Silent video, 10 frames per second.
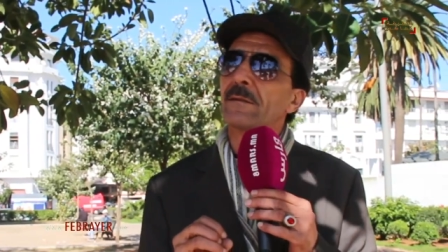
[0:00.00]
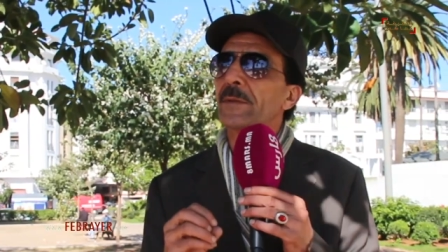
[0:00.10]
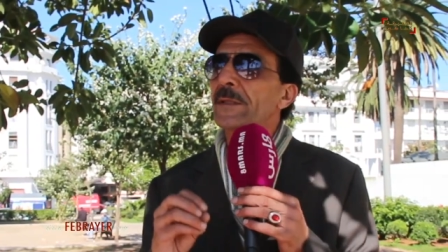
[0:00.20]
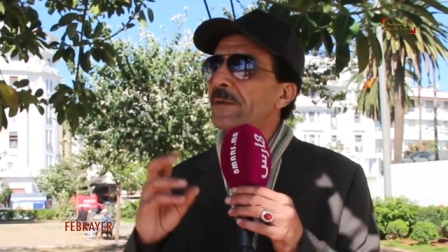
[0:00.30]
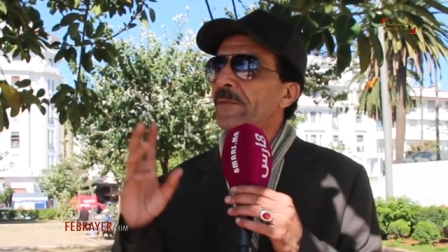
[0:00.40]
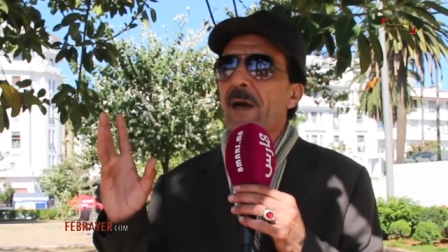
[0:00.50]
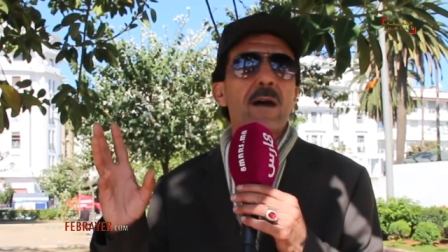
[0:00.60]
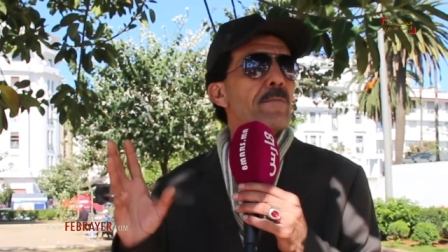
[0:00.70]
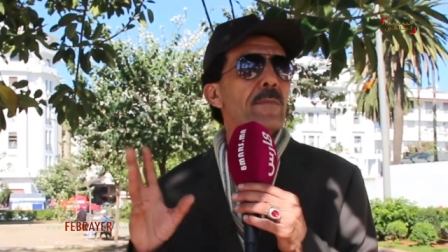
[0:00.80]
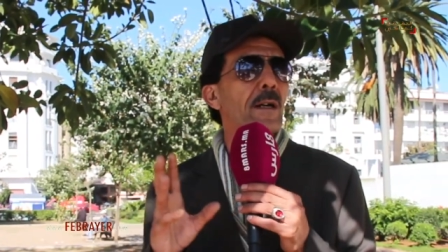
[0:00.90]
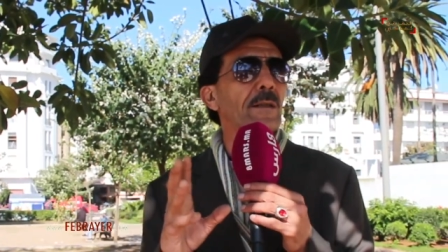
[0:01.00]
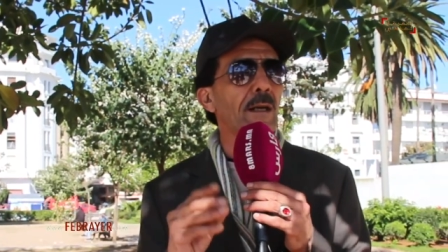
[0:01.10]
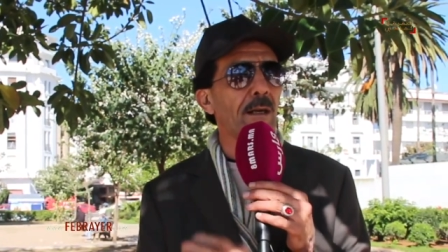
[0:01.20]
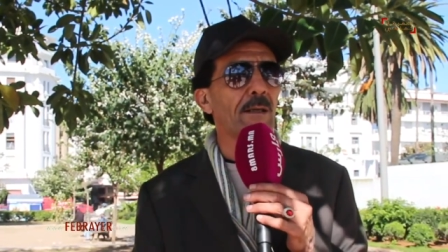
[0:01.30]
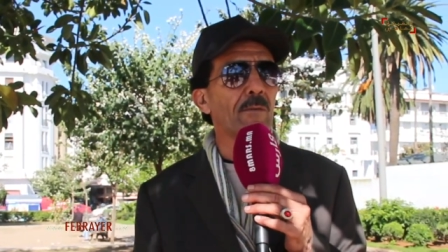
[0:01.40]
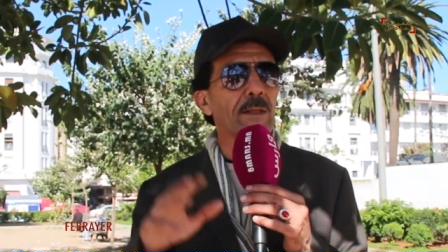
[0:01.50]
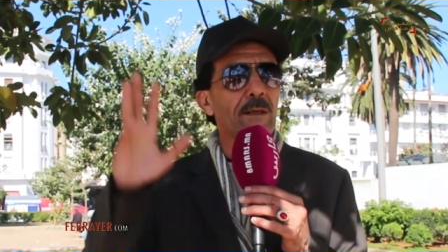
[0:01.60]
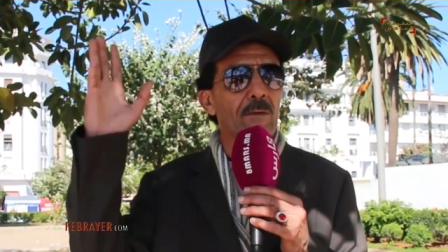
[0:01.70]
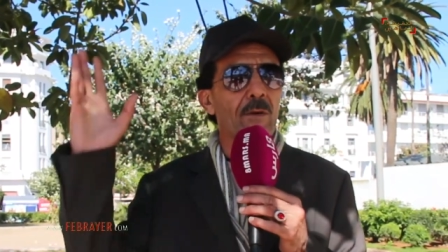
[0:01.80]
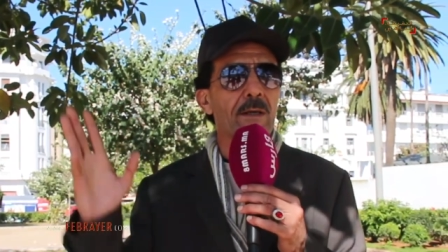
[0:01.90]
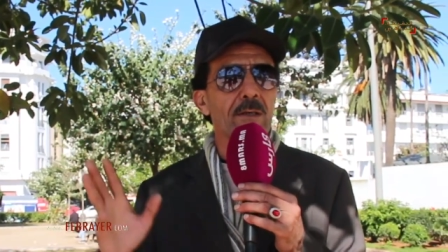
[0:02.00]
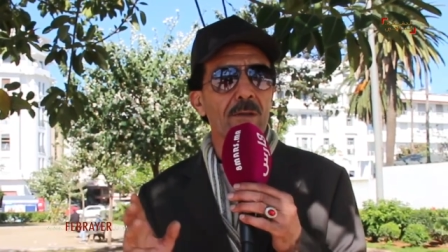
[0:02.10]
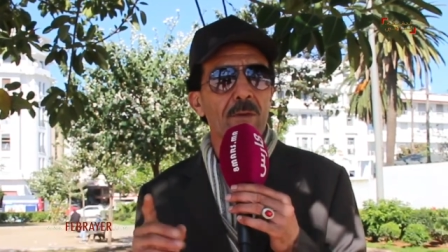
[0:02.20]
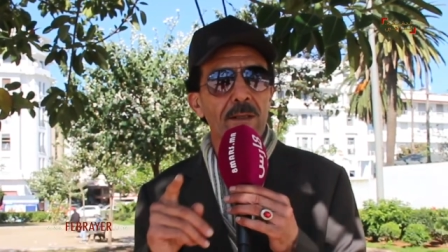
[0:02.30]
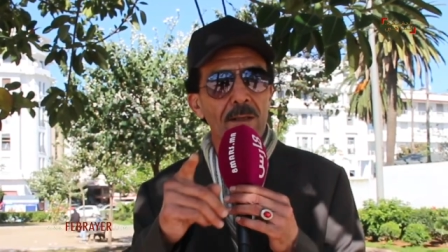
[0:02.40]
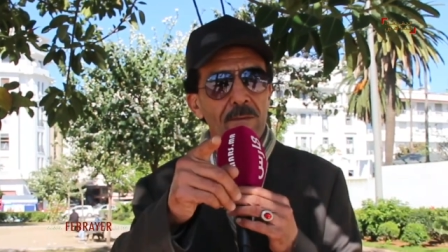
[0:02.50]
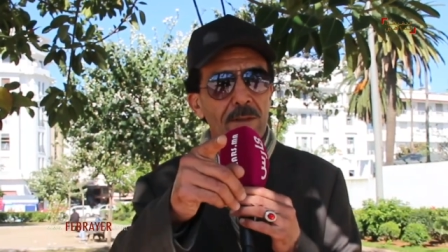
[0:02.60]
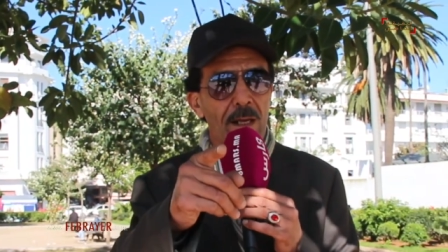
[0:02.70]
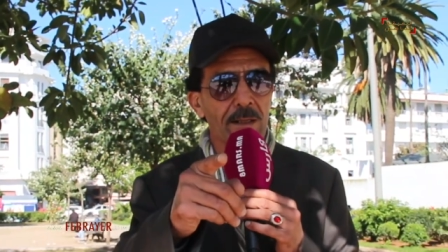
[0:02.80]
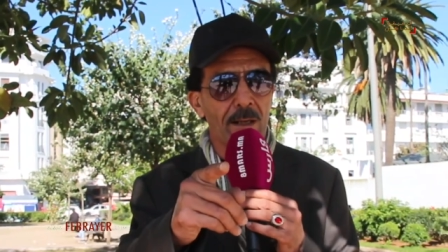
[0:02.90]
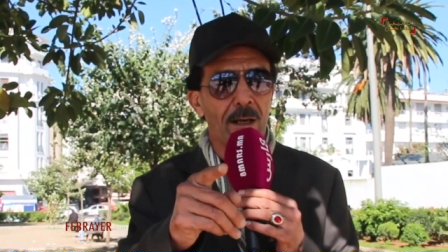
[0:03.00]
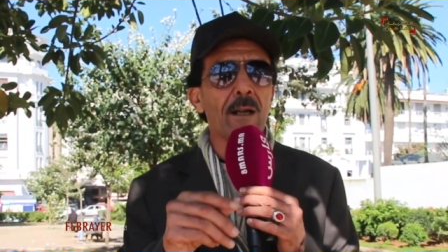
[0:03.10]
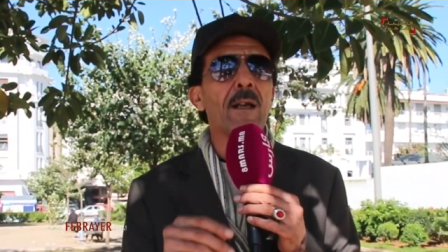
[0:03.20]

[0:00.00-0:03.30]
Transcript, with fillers: بصفه عامه داخل الوطن وخارج الوطن التحيه